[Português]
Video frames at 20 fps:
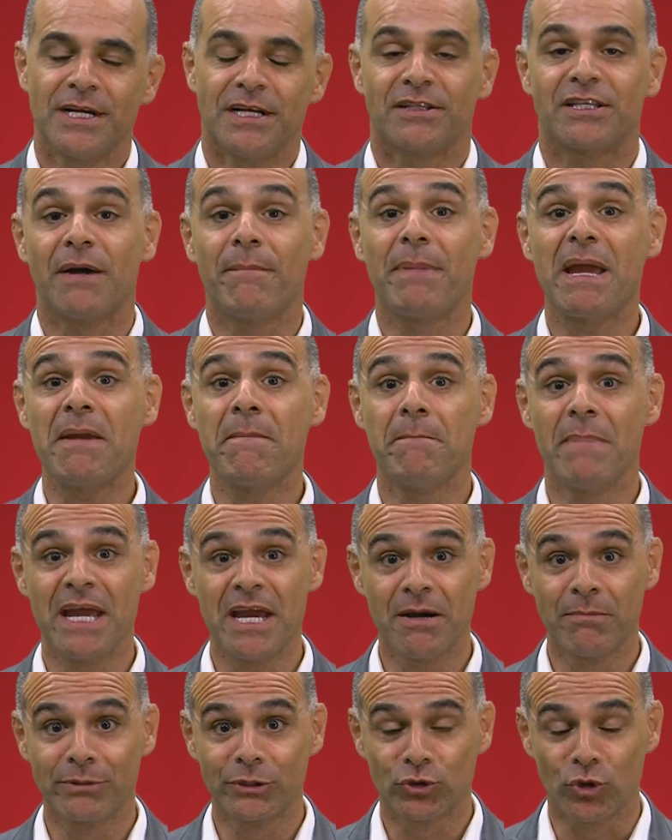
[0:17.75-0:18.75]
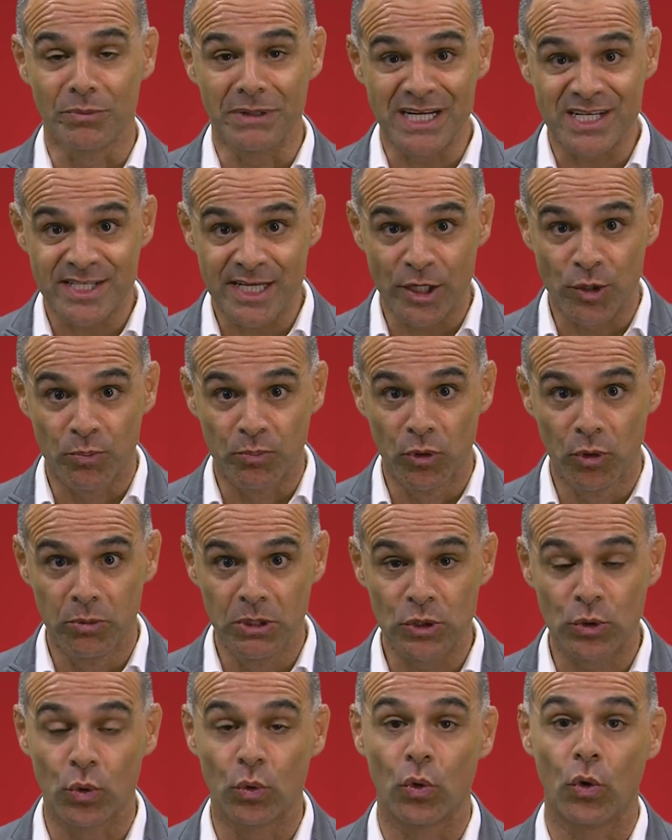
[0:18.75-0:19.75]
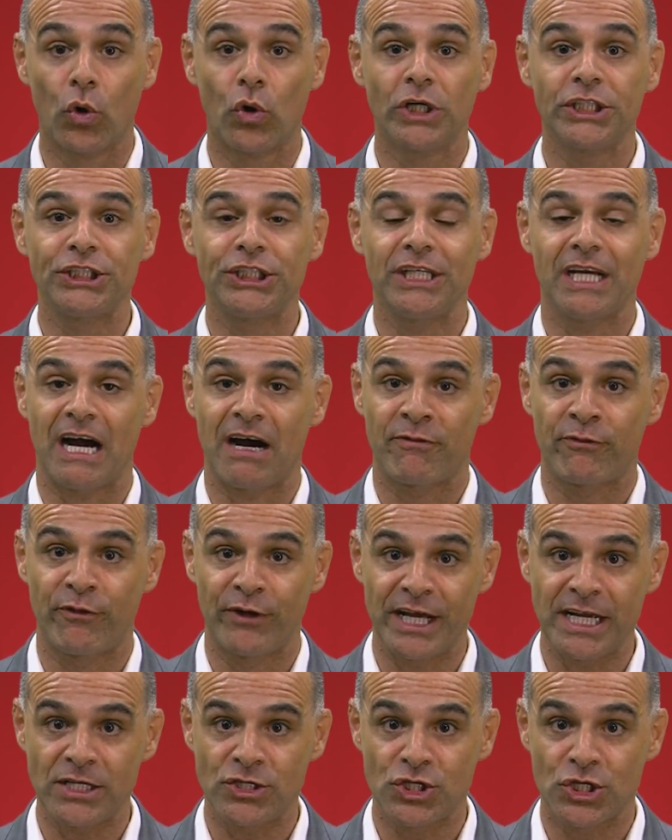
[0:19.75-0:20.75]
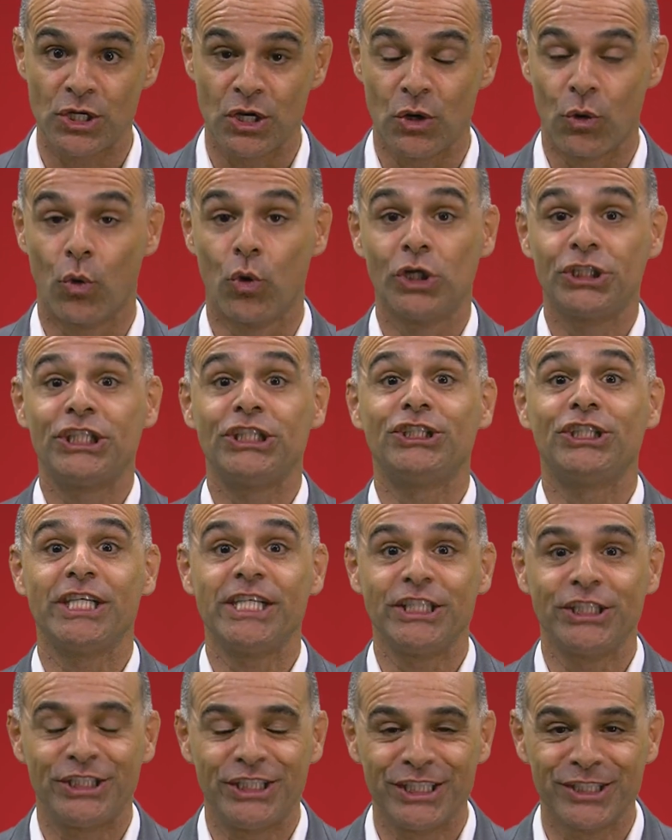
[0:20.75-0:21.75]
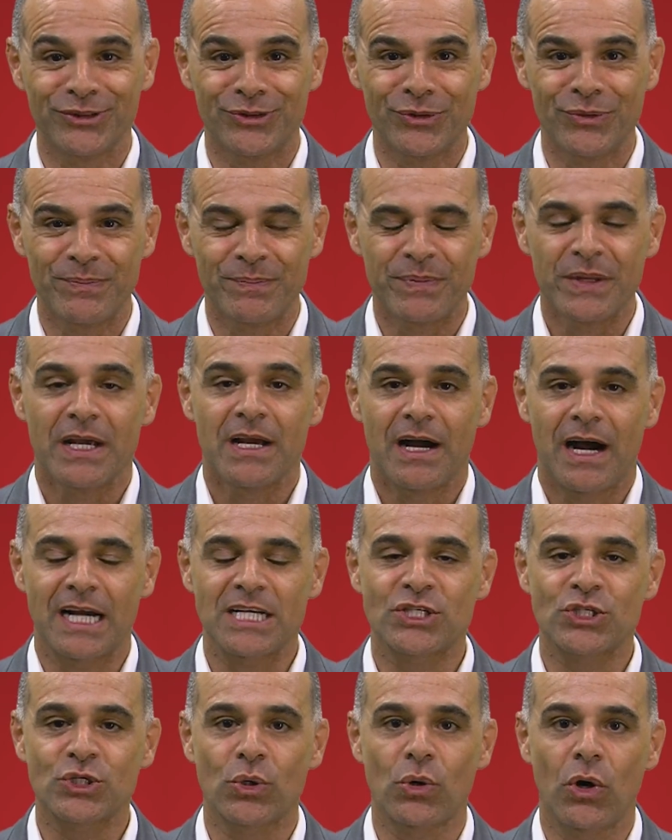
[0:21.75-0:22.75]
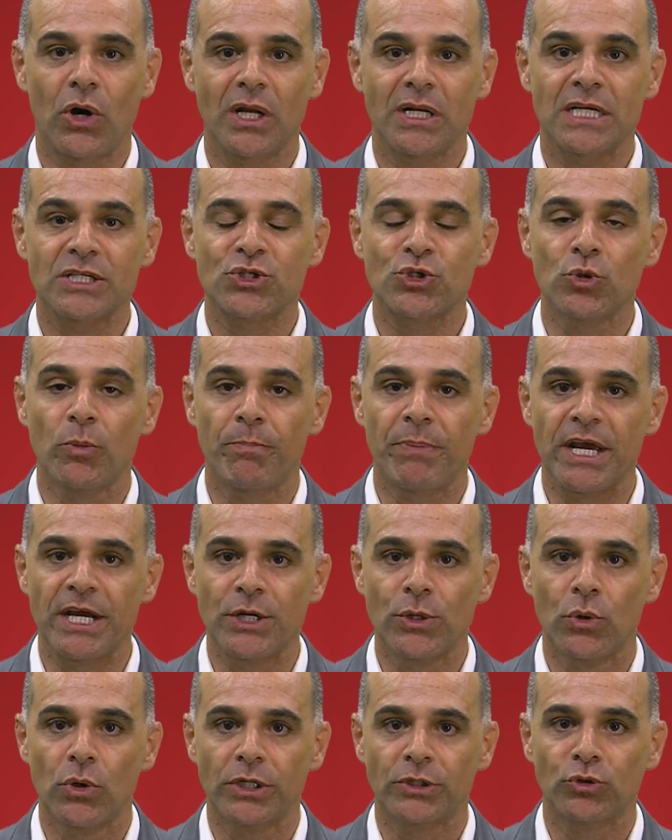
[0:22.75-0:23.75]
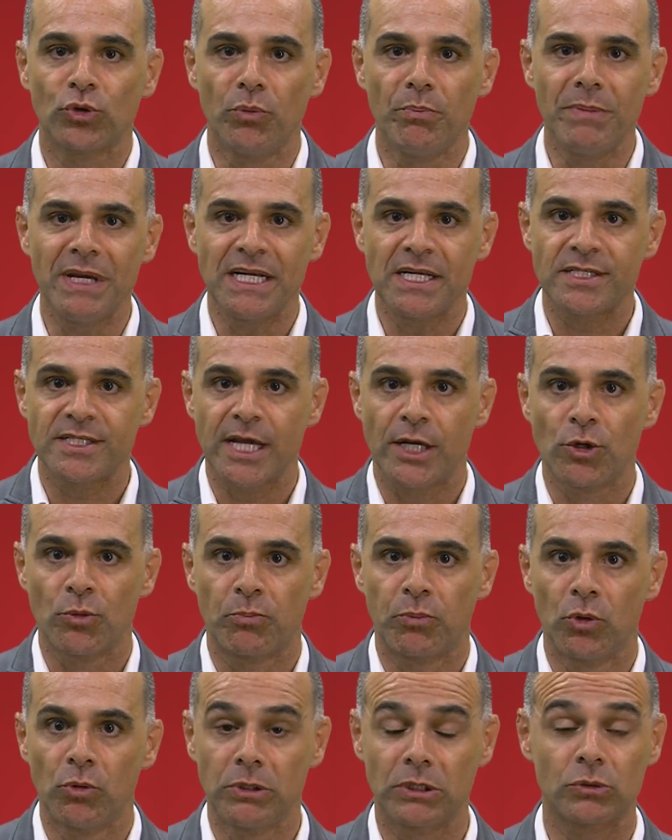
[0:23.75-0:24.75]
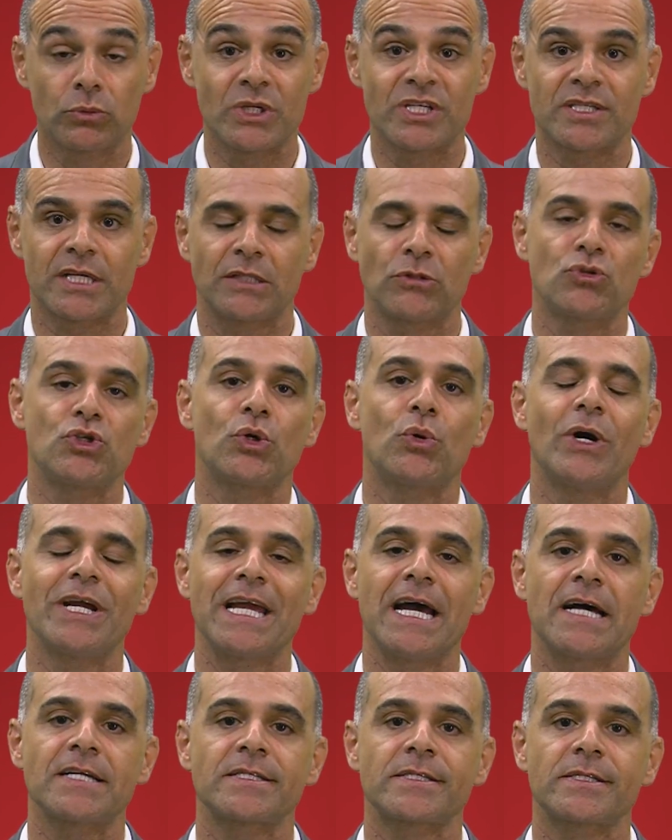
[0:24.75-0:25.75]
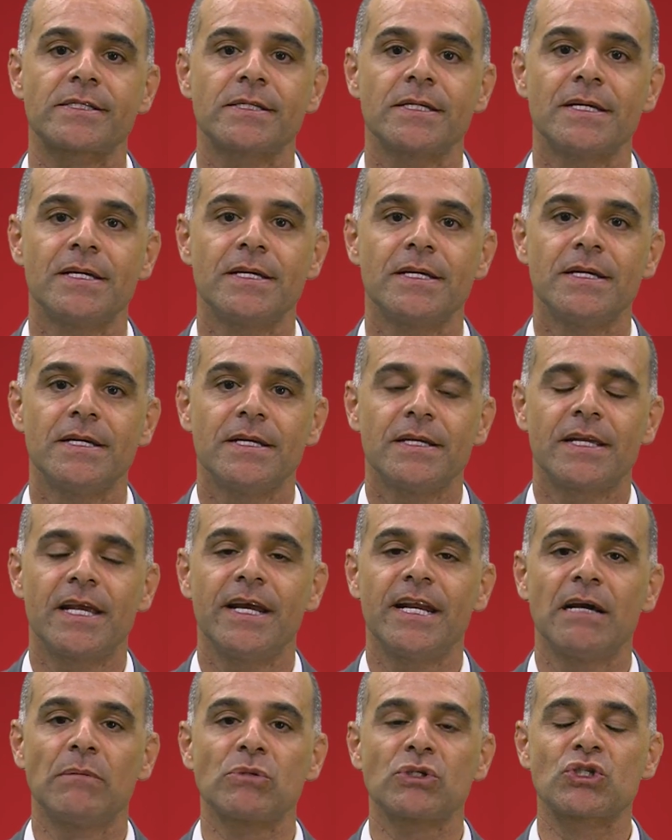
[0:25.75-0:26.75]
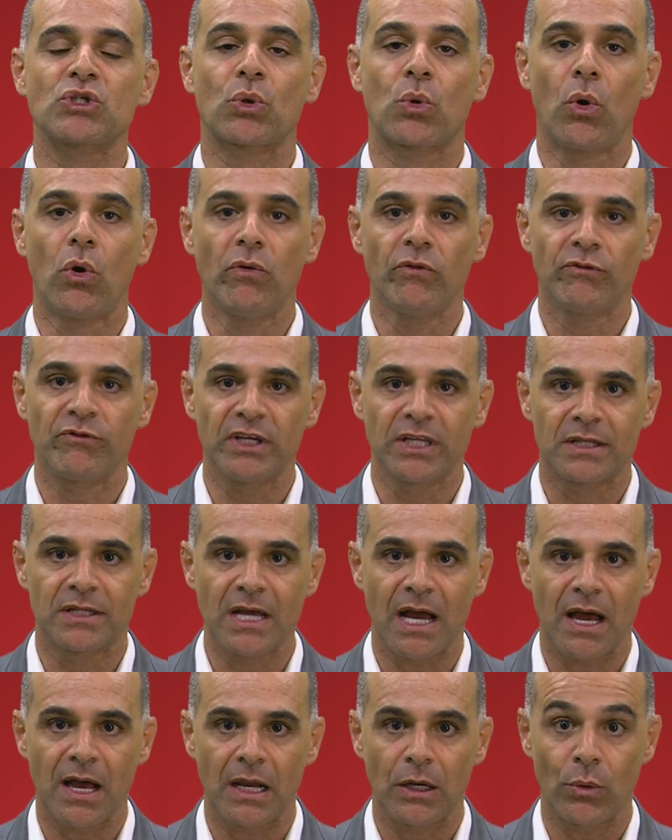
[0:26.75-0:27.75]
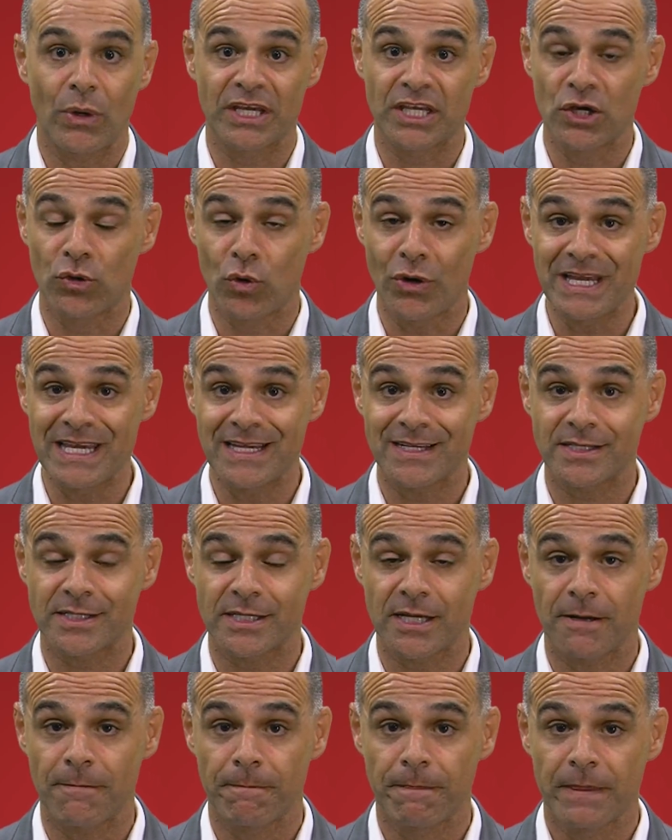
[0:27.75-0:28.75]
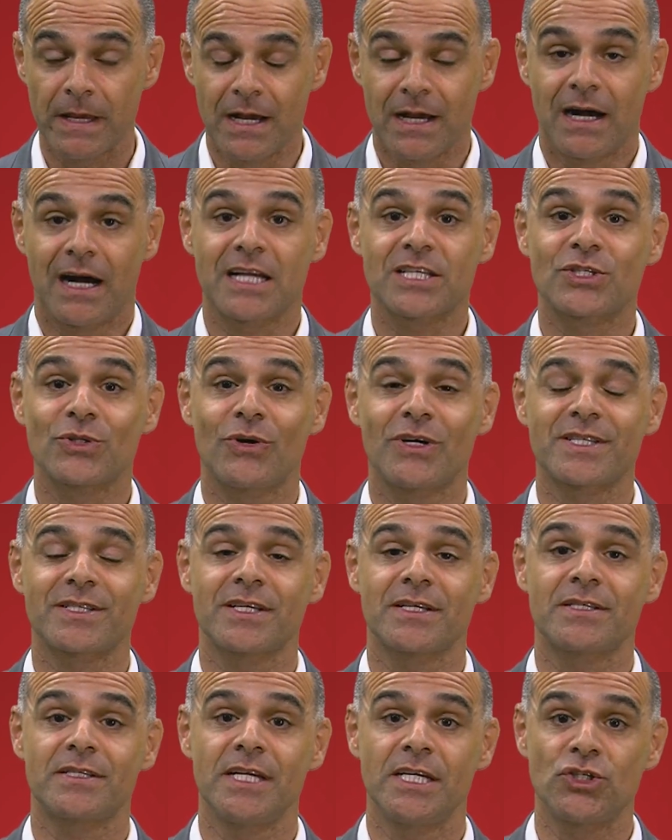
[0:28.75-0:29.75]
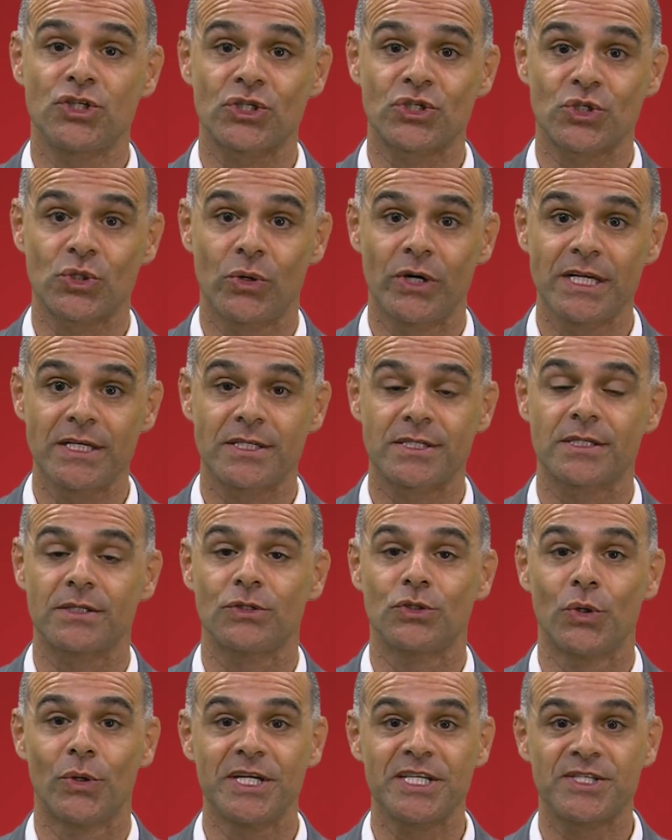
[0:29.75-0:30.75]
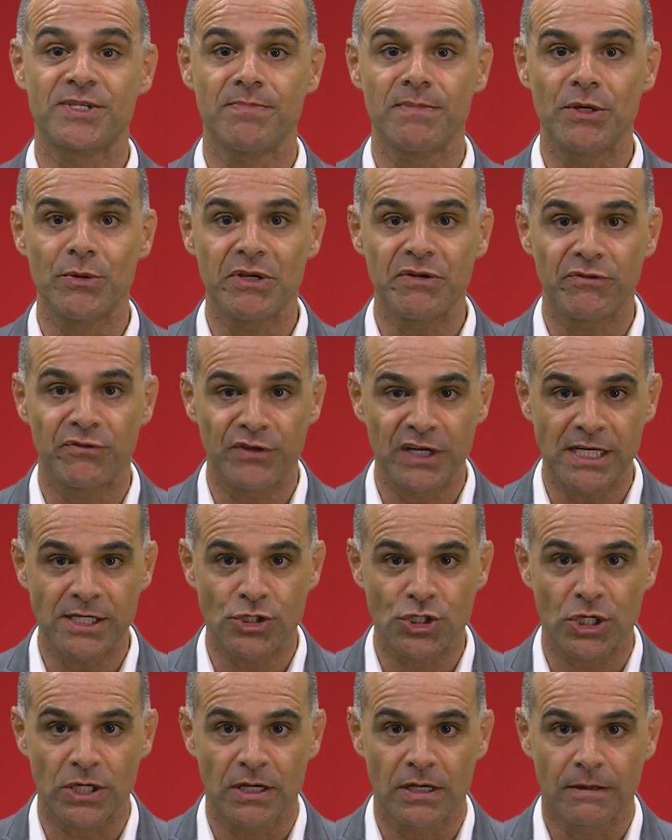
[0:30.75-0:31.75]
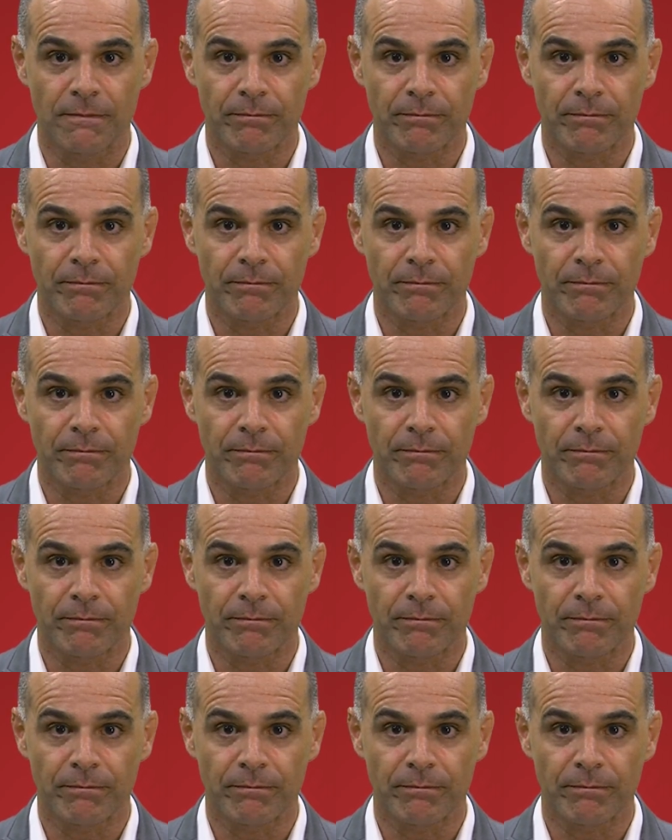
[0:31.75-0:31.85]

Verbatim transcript: também membro do Ministério Público, hoje à frente, hoje dirigindo a Escola Superior do Ministério Público do Estado de Goiás, queremos convidá-lo a que conheça as nossas edições 2020,